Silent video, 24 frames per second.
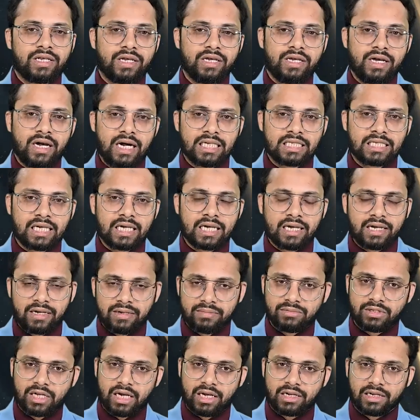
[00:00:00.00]
थे आज के
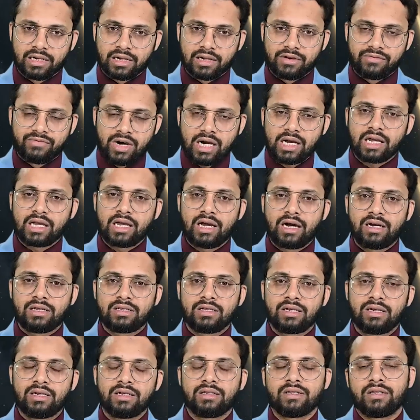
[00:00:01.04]
अहम तारीख
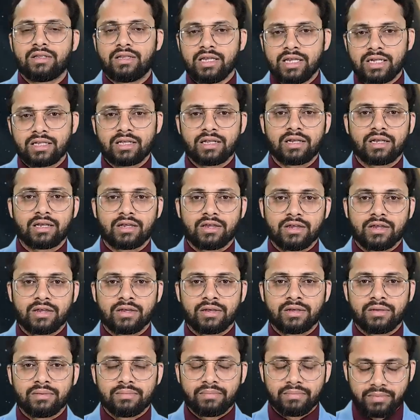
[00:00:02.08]
वाक़ात देखते रहिए
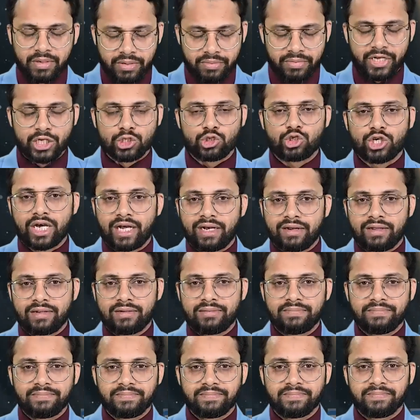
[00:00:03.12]
पी
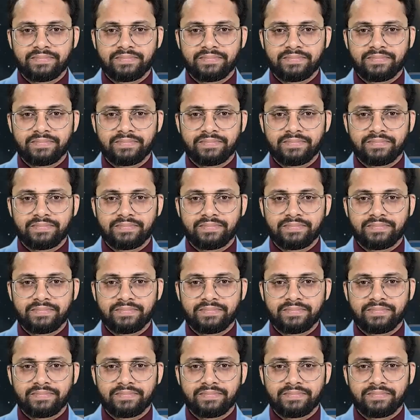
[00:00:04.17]
चैनल